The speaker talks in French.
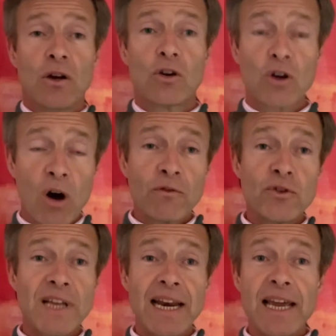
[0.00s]
Quand
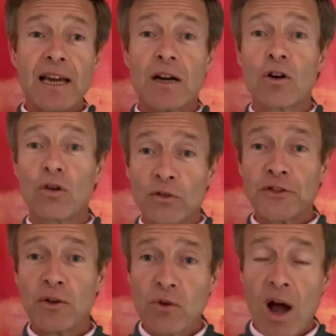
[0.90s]
vous allez
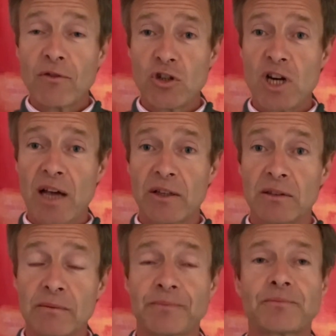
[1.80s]
concevoir votre jardin,
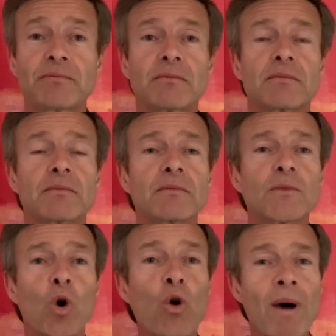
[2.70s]

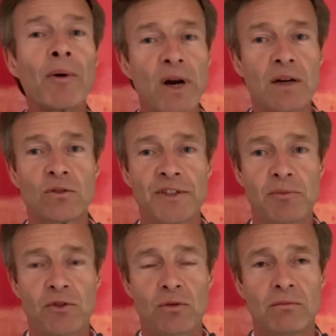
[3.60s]
au moment de la
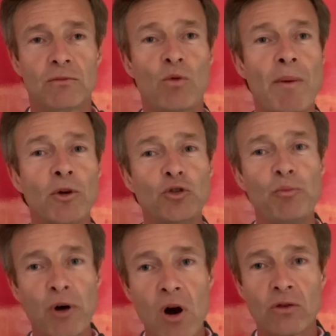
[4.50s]
conception, au moment du
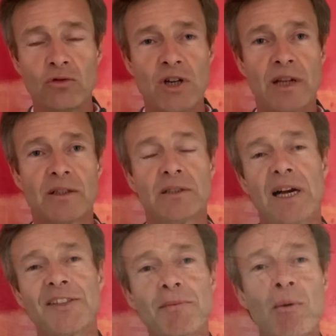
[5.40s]
plan du jardin,
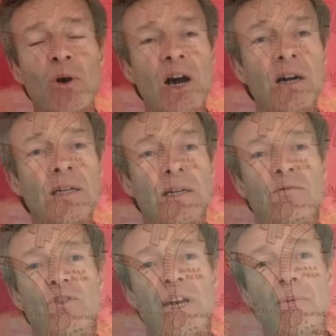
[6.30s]
à ce moment-là,
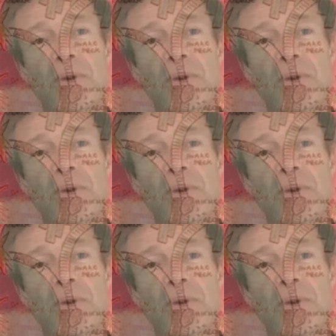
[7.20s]
vous allez